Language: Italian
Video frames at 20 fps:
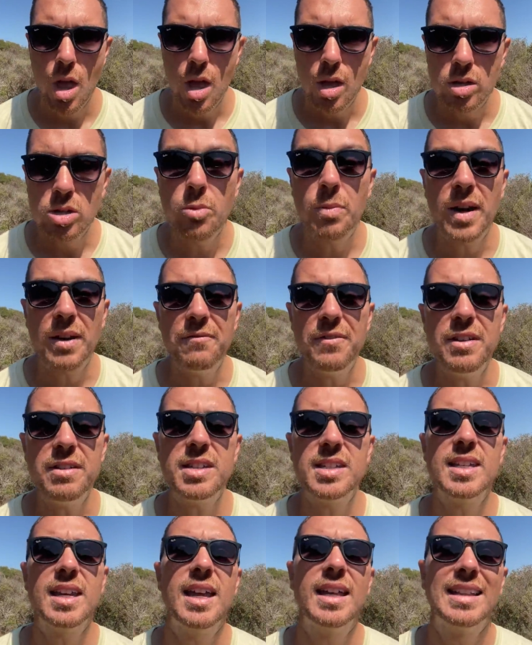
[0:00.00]

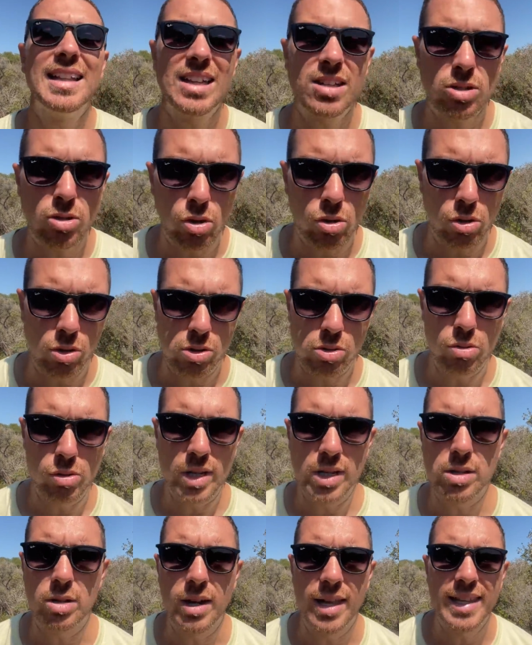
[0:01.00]
sopravvisse da solo
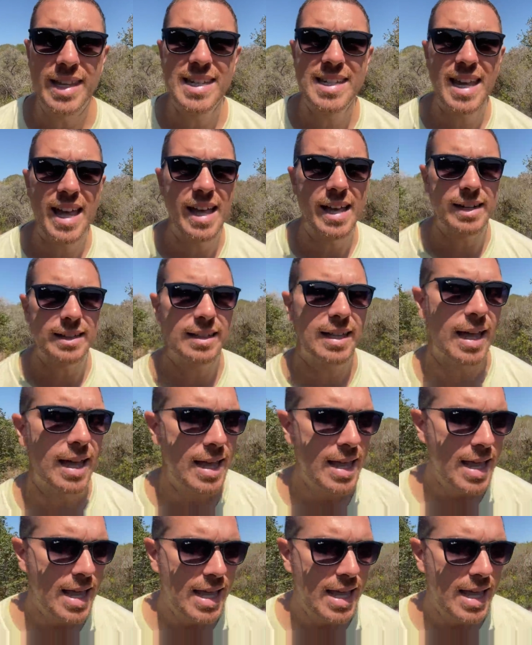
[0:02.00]
sull'isola deserta,